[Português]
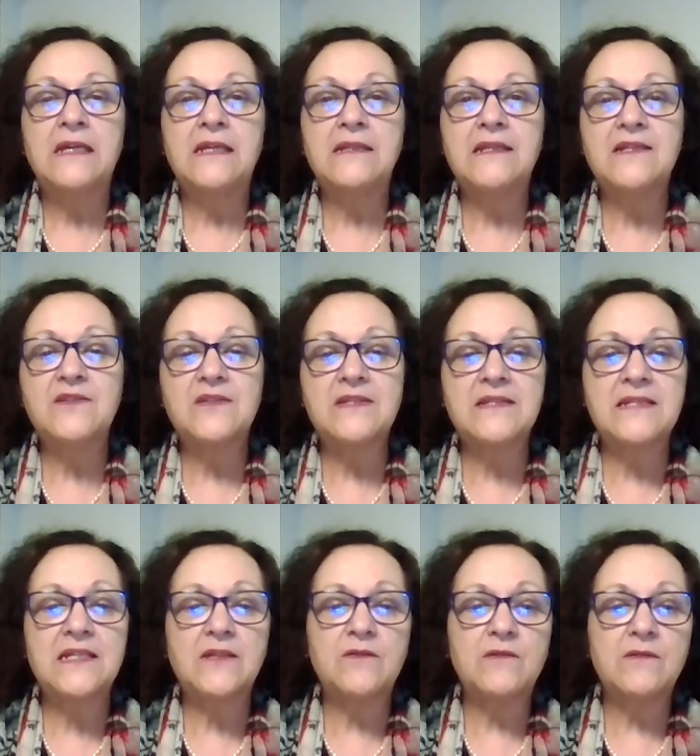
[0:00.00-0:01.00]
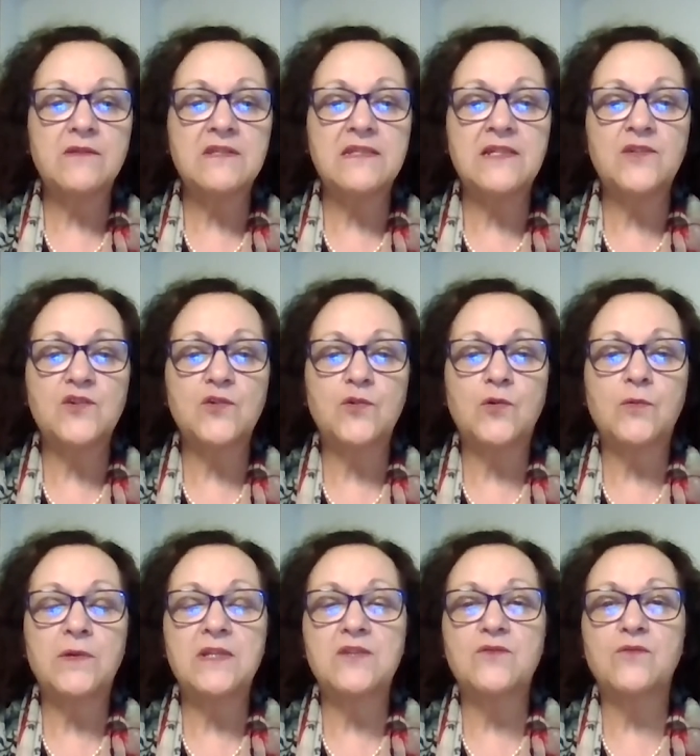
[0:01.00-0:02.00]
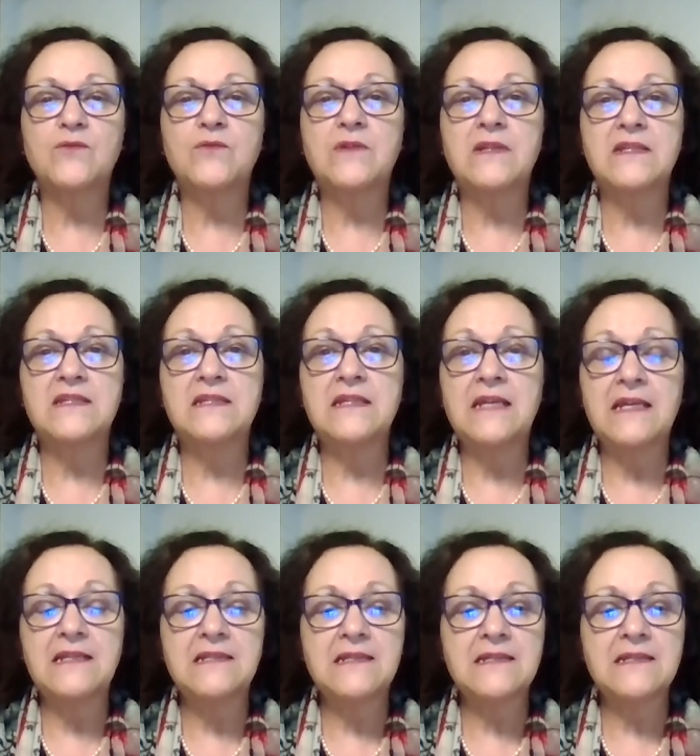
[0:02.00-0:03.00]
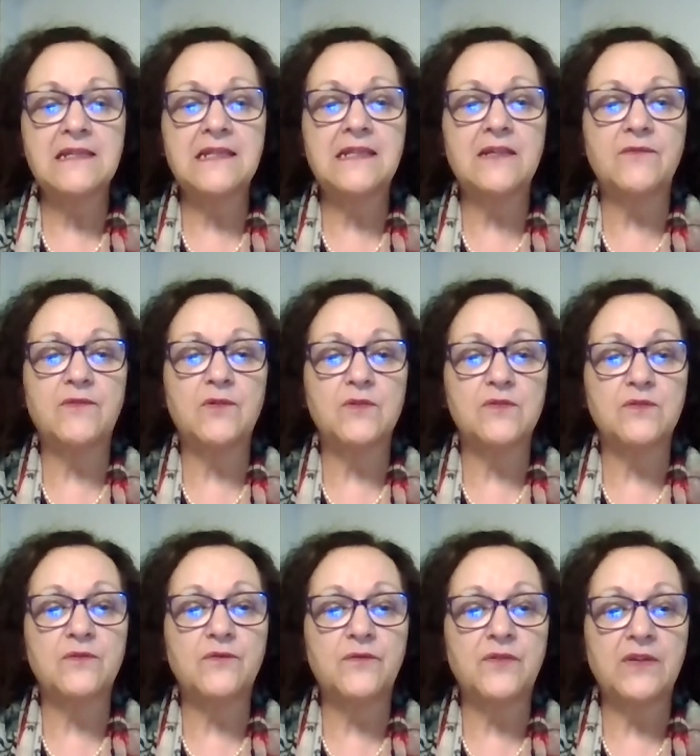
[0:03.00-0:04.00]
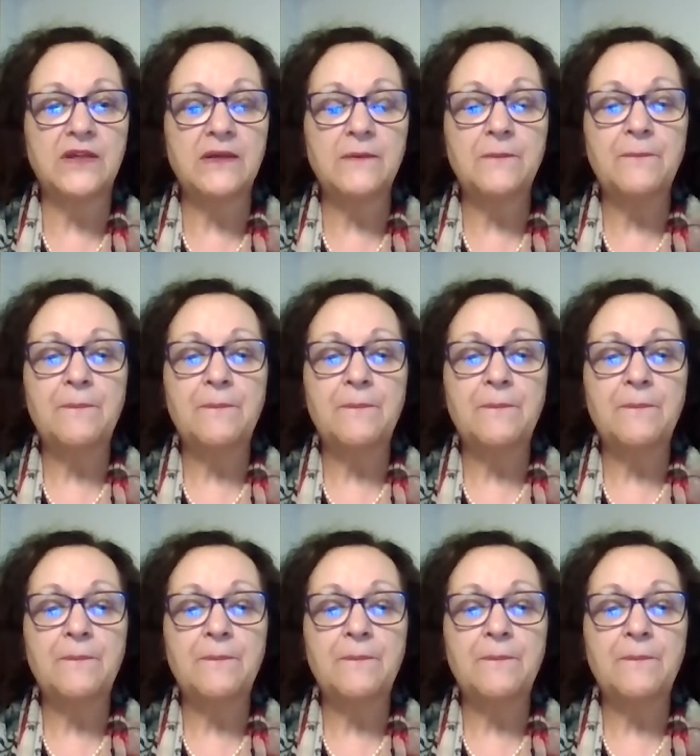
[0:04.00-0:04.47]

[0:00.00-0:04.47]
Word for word: e desde cedo se dedicou ao estudo das ciências e da filosofia.